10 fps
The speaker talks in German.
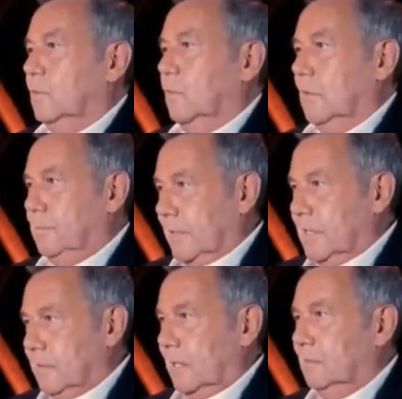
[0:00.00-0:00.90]
Und dann bin
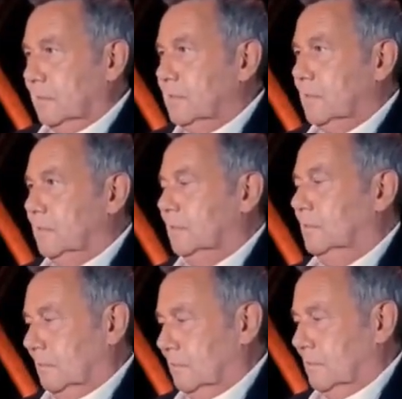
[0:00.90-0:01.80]
ich dann diese
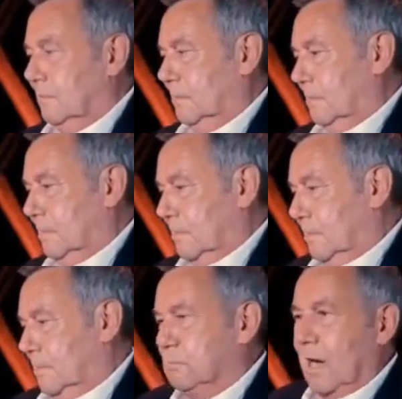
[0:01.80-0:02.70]

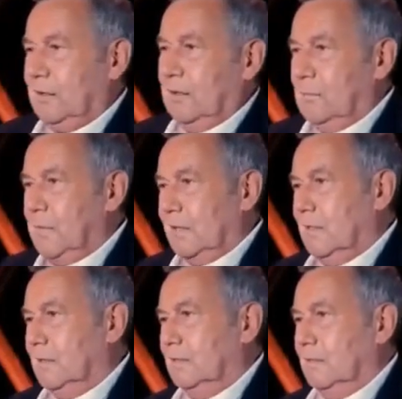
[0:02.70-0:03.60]
paar
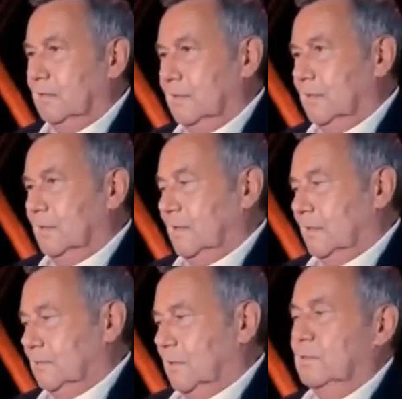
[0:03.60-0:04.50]
Kilometer
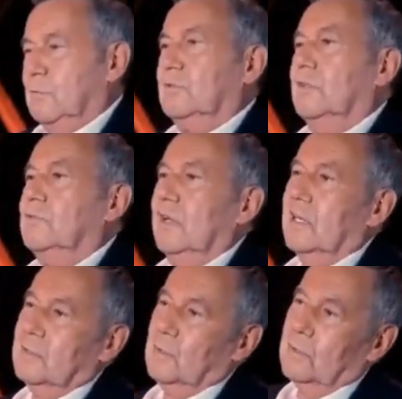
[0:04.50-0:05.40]
von der
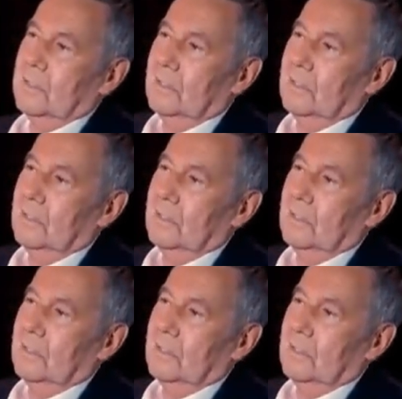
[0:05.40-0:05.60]
Boxerstraße hoch